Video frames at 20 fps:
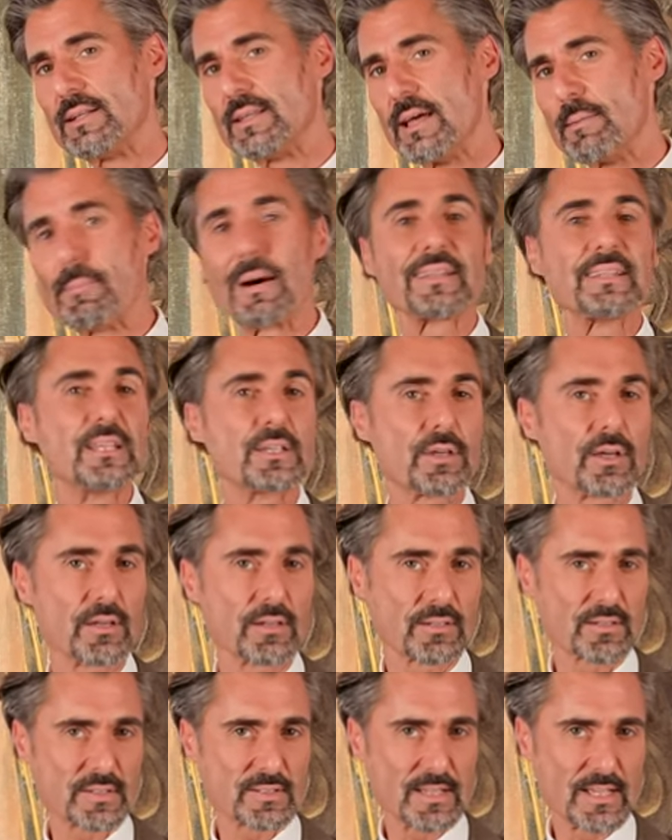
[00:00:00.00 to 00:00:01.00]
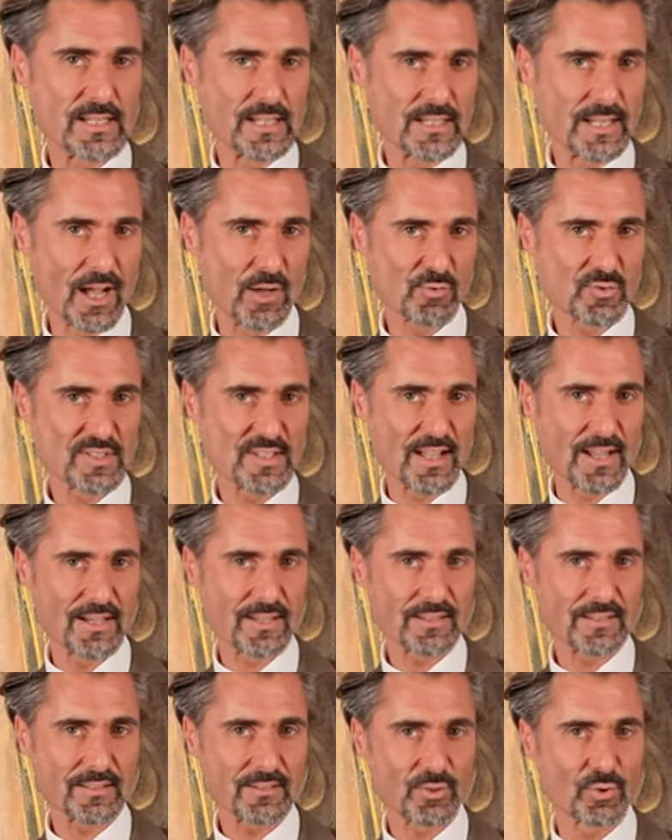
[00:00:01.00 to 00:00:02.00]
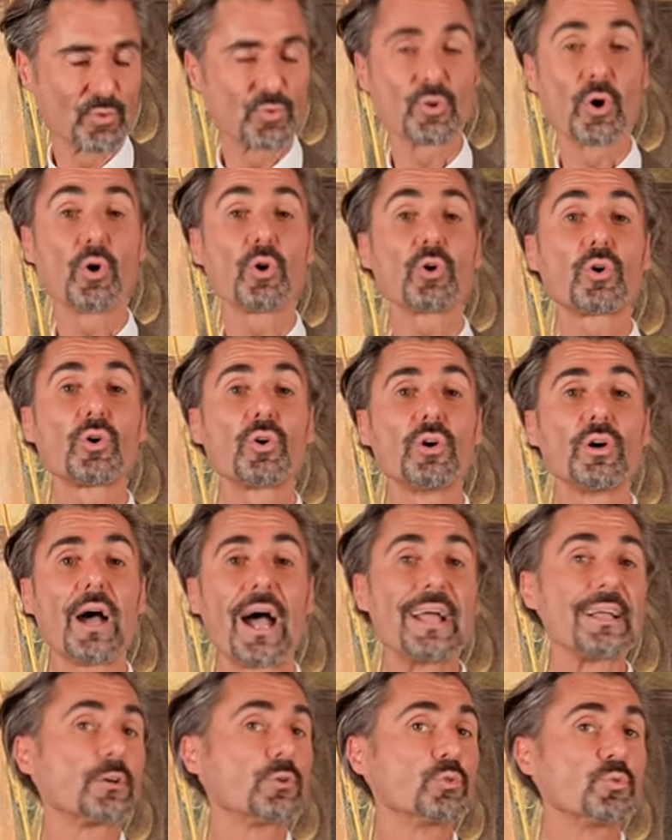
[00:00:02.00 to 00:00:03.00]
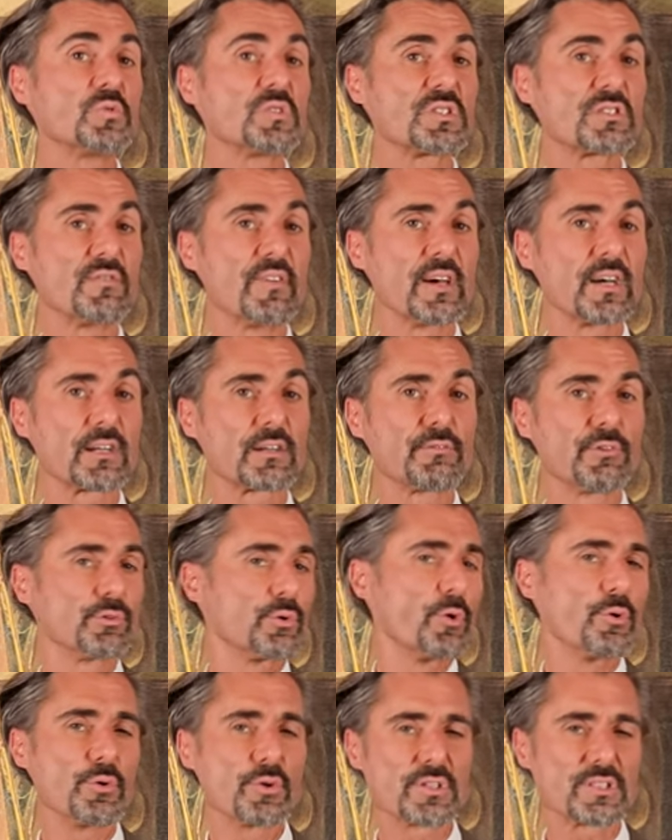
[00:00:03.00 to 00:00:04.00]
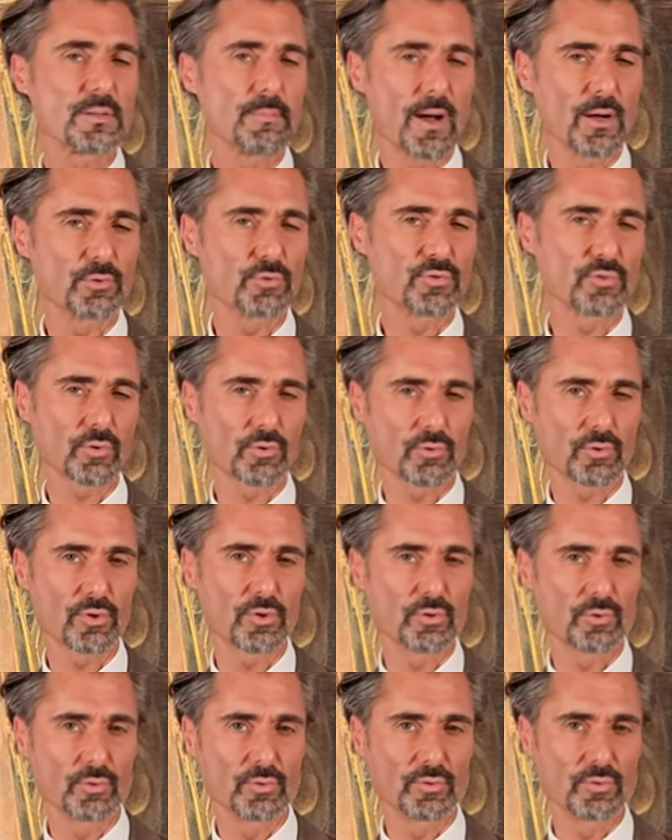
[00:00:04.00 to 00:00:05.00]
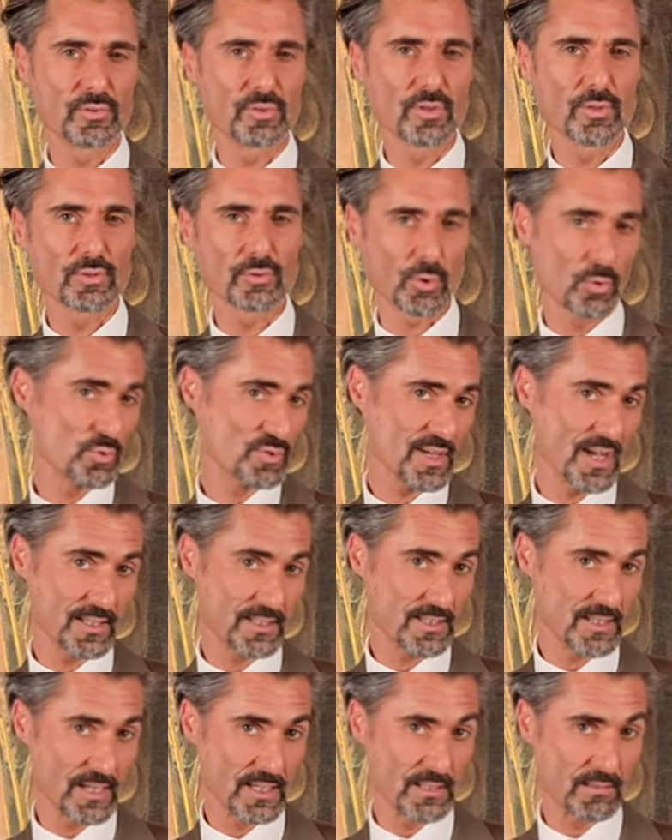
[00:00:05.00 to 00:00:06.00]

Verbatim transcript: der Mannequins in den Auslagen und doch ein Kunstwerk von höchstem Ausdruck und großartiger